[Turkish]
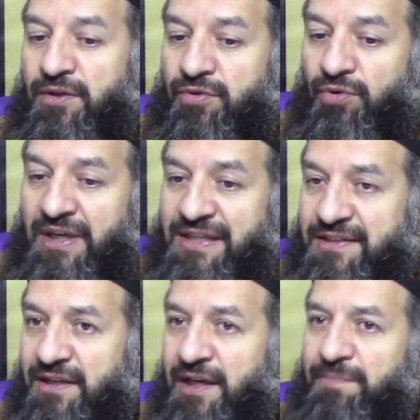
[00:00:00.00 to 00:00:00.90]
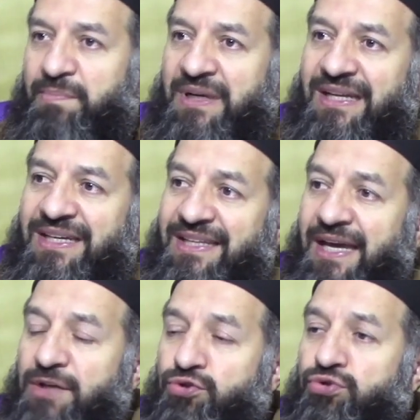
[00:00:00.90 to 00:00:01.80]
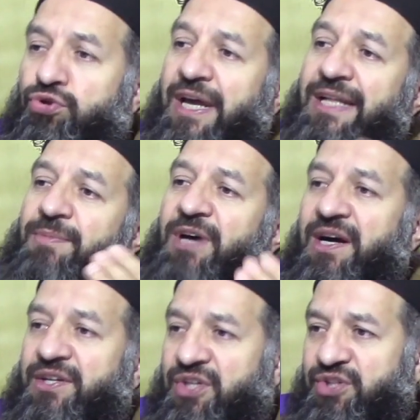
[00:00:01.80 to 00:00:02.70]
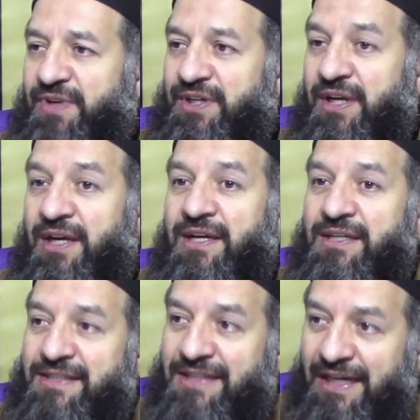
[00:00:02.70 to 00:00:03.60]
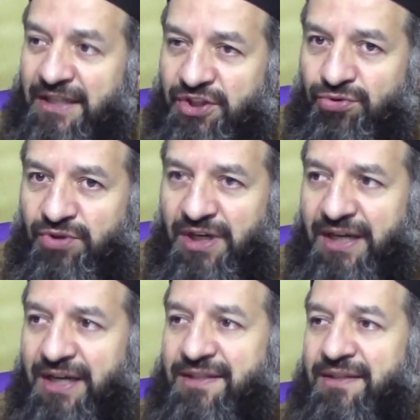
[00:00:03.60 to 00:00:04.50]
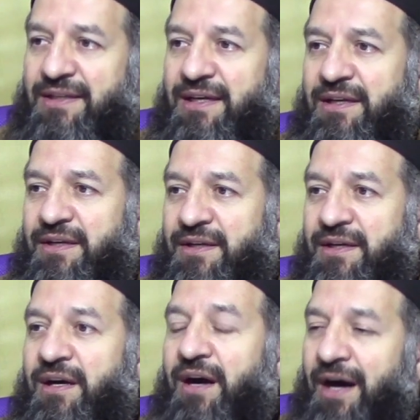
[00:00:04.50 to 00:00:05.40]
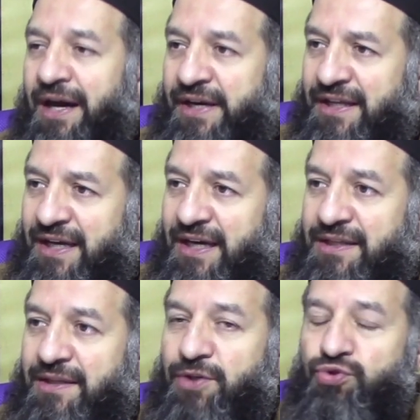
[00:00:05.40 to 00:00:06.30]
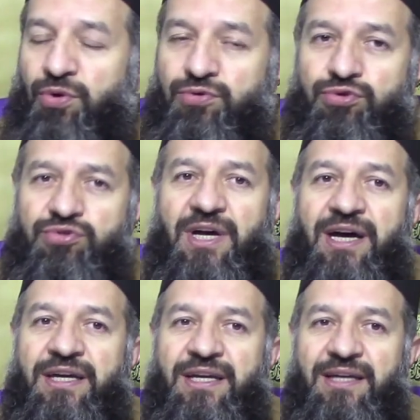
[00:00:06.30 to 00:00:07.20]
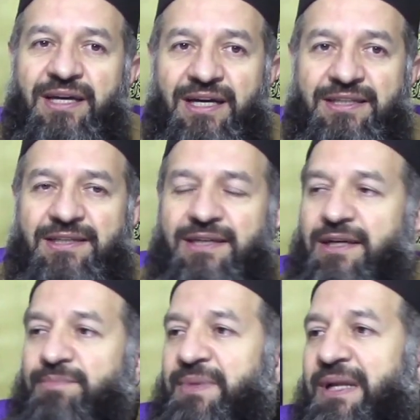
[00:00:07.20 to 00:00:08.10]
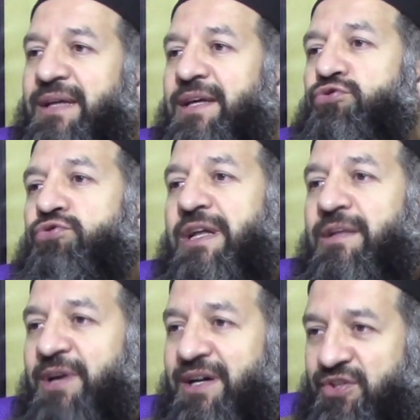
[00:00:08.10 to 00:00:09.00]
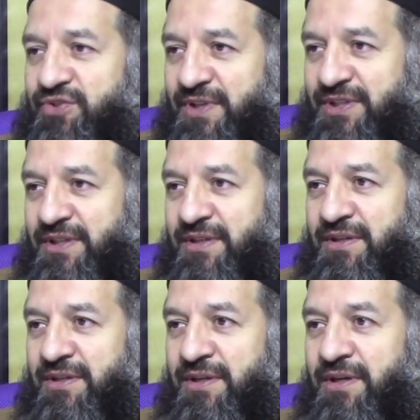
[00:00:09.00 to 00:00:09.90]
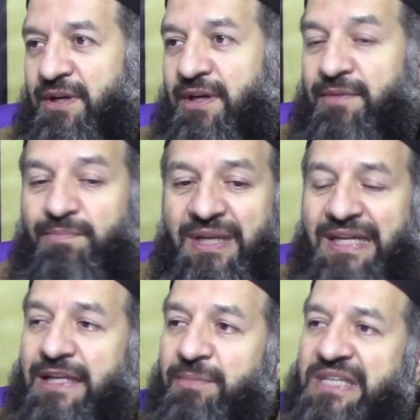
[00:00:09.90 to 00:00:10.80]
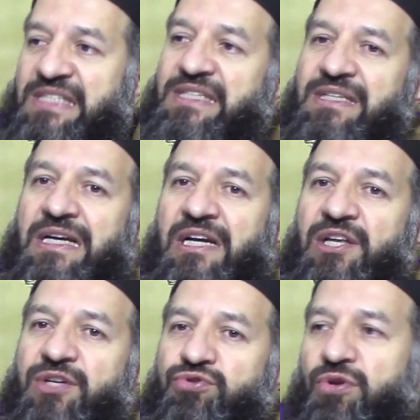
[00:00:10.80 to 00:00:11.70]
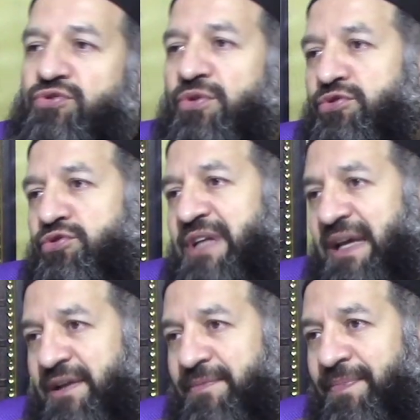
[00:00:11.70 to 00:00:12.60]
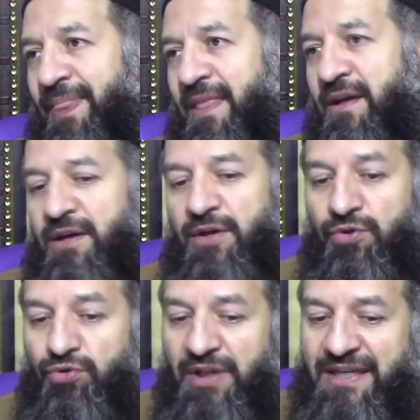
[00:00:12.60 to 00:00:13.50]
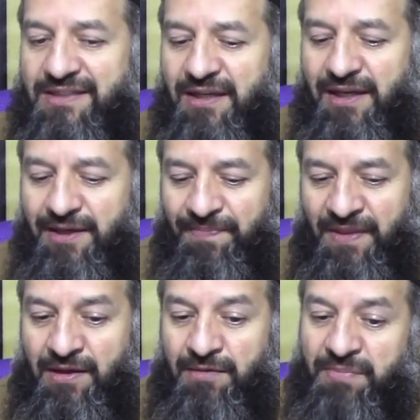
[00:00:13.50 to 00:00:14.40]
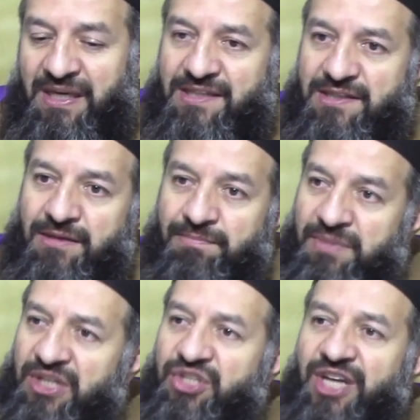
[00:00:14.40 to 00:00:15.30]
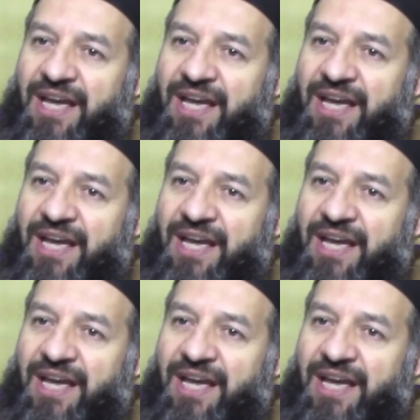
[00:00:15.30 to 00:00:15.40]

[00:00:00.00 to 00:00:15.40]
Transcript: Dolayısıyla bilgide sürekli bir artış var. Sadece dünya hayatında değil, ahiret hayatında, sonsuz ahiret hayatında da bilgide sürekli bir artış var bilgide bir sınırlılık söz konusu değil. Dolayısıyla biz bir şey